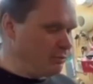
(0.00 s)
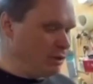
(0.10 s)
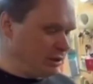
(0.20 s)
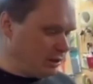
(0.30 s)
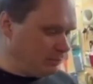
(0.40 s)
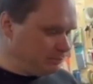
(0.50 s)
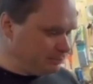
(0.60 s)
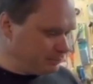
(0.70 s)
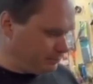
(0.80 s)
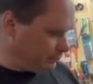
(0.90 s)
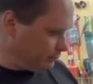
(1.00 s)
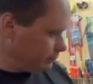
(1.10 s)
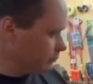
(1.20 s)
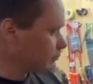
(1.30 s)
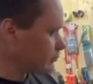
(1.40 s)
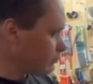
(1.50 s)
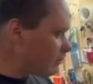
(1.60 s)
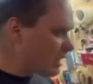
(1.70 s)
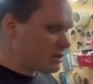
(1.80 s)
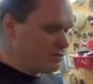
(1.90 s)
метра.
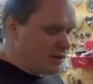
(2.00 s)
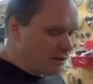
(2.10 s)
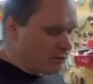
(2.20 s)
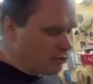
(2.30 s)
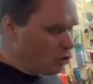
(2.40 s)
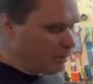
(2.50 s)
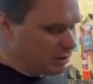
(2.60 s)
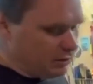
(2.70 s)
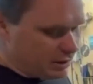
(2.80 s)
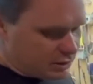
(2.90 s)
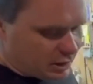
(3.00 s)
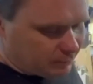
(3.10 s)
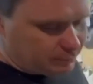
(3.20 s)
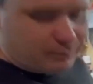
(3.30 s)
Сверлим, вдем отверстие.